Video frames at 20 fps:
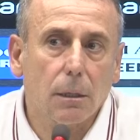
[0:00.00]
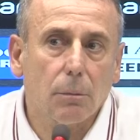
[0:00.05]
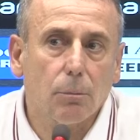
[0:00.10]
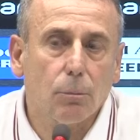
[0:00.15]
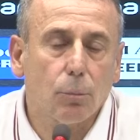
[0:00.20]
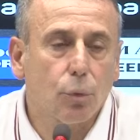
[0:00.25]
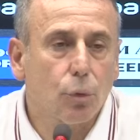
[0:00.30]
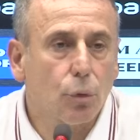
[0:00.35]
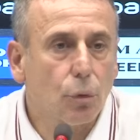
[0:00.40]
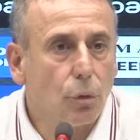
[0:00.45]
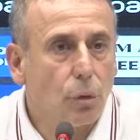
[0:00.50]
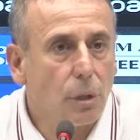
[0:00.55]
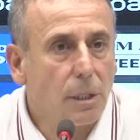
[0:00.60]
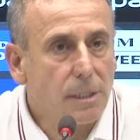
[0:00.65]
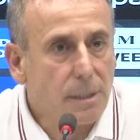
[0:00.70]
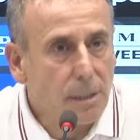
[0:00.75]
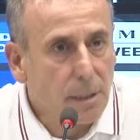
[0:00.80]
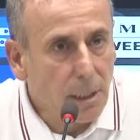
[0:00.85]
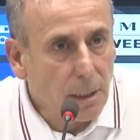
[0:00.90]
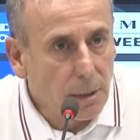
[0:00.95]
bu
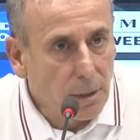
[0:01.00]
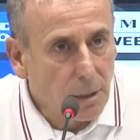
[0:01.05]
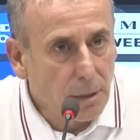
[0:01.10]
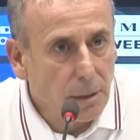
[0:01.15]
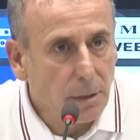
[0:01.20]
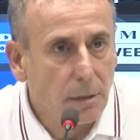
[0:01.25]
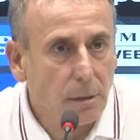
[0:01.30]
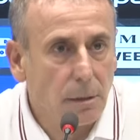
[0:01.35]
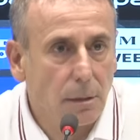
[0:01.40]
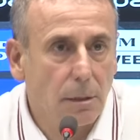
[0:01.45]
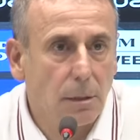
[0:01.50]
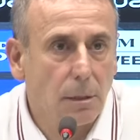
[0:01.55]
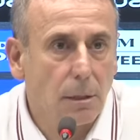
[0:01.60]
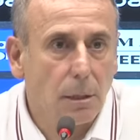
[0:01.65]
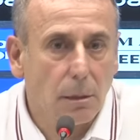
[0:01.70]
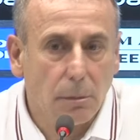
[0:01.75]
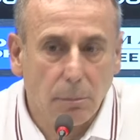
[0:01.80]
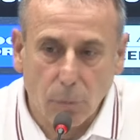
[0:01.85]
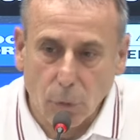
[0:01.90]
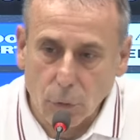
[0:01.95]
listenin
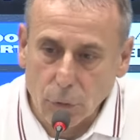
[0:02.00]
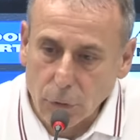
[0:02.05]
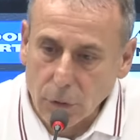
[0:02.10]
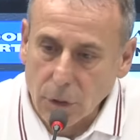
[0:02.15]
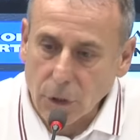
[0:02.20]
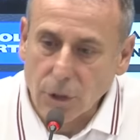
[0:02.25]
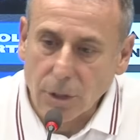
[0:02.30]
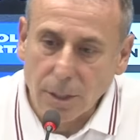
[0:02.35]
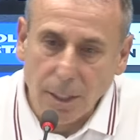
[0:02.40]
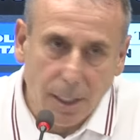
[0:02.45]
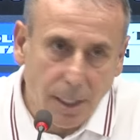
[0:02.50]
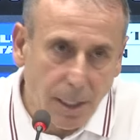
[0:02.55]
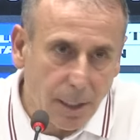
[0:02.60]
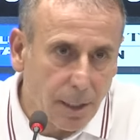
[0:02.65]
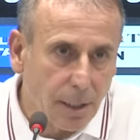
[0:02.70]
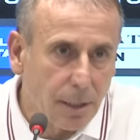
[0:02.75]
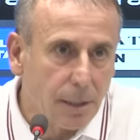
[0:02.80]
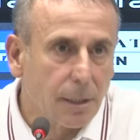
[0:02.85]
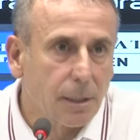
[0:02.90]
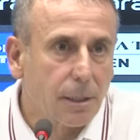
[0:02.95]
onun dışında
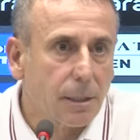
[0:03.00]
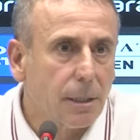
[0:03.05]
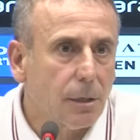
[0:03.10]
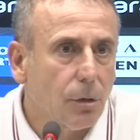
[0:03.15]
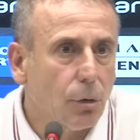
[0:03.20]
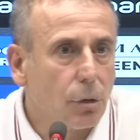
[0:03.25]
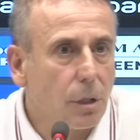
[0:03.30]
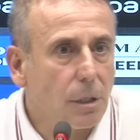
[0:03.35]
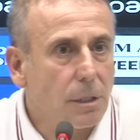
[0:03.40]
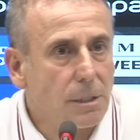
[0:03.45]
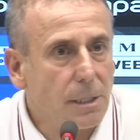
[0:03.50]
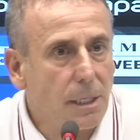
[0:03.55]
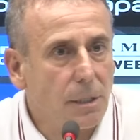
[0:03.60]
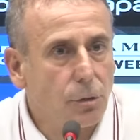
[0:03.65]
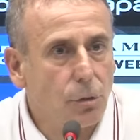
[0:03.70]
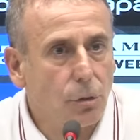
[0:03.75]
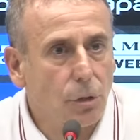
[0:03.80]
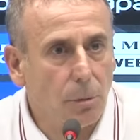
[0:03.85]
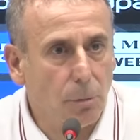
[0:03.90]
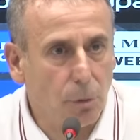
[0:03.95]
kalanlarında
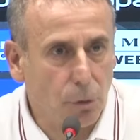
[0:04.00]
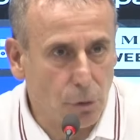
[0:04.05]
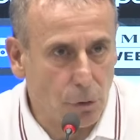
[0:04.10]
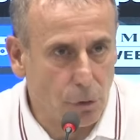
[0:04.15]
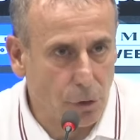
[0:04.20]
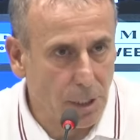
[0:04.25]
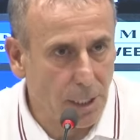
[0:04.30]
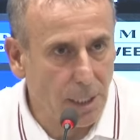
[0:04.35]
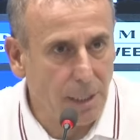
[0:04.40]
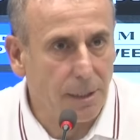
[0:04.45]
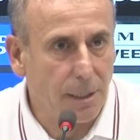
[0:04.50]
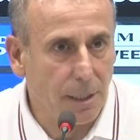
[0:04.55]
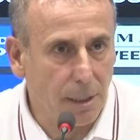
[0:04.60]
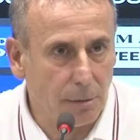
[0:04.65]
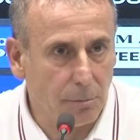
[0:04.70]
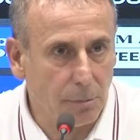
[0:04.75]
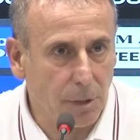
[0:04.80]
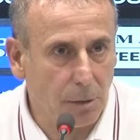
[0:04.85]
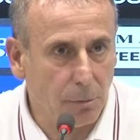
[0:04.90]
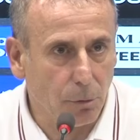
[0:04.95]
organizasyonuna bakıyorsun, sağ
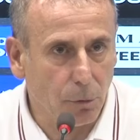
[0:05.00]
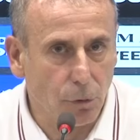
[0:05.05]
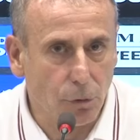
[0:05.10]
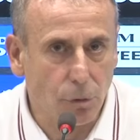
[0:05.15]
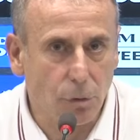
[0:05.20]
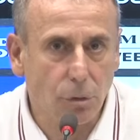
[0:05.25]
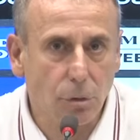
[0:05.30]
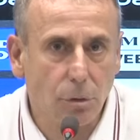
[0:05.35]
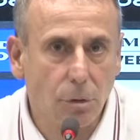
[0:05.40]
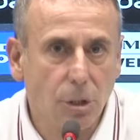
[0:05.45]
dağılımlarına bakıyorsun.